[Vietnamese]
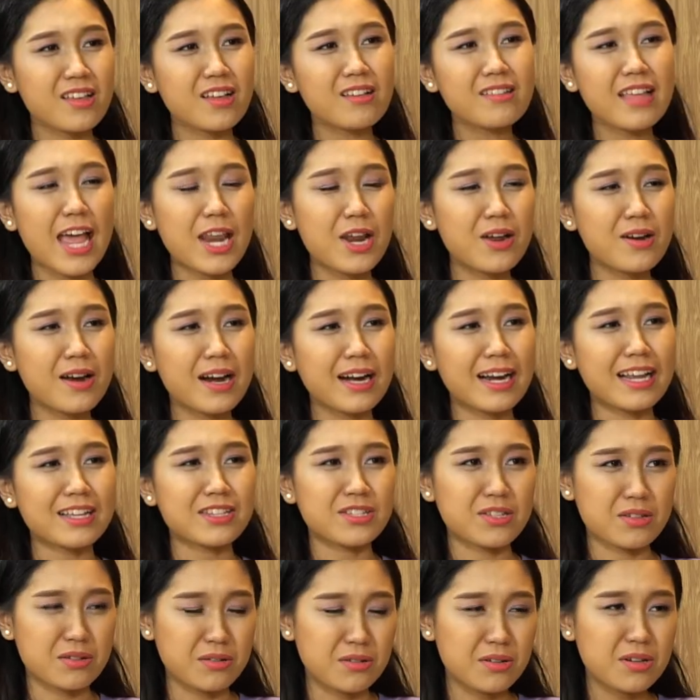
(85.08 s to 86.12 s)
Có thể nói rằng là
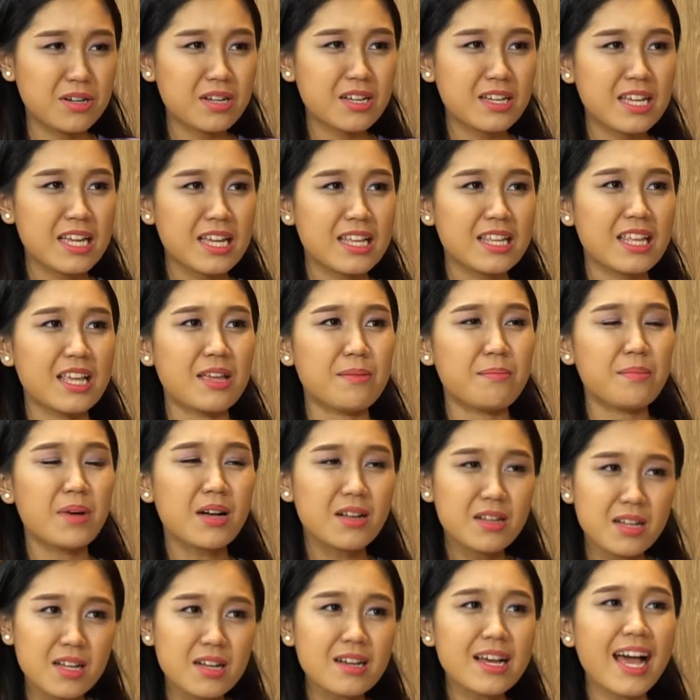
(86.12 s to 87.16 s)
sữa thì
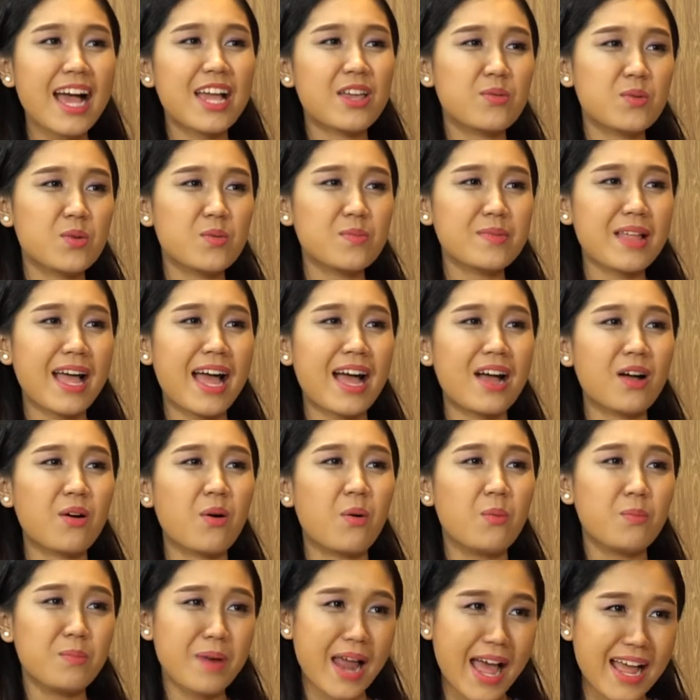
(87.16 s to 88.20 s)
bất cứ ai trong chúng ta
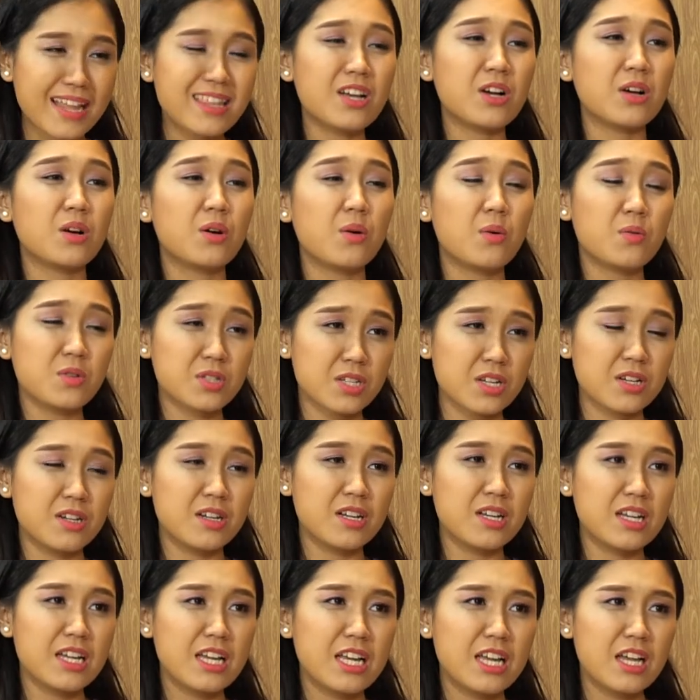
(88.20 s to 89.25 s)
cũng đã từng uống
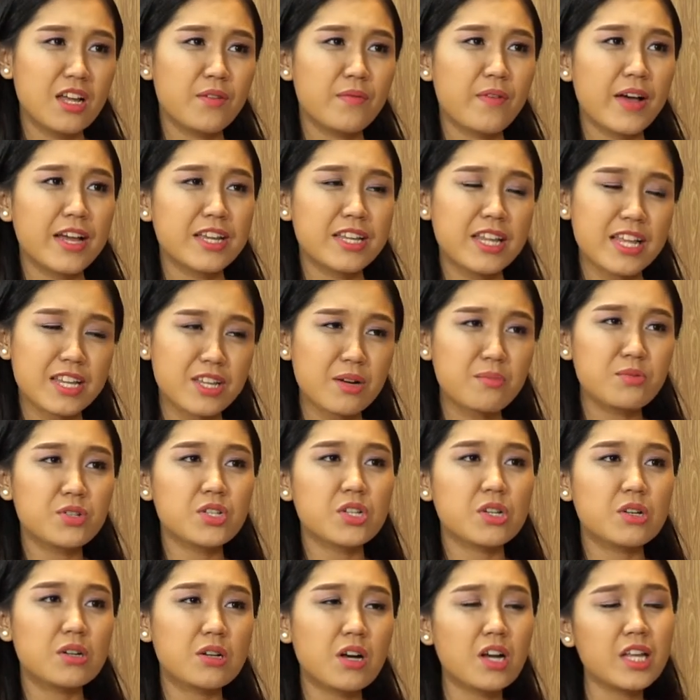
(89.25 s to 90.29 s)
sữa. Vậy thì trong
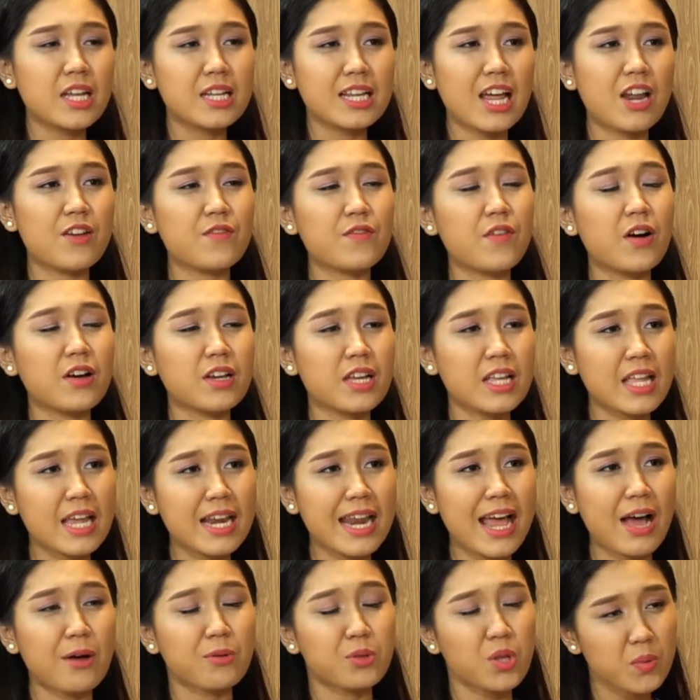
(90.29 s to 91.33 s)
sữa có những thành phần như thế
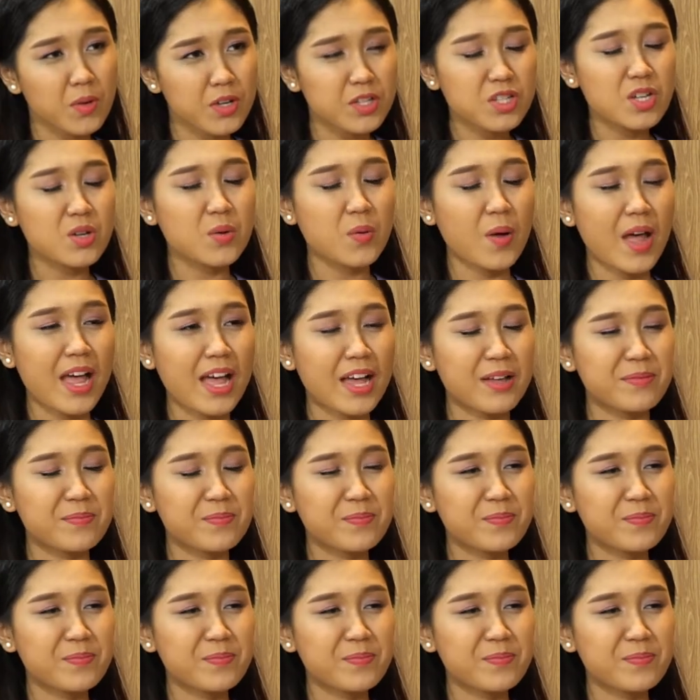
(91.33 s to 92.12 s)
nào tốt cho sức khỏe ạ?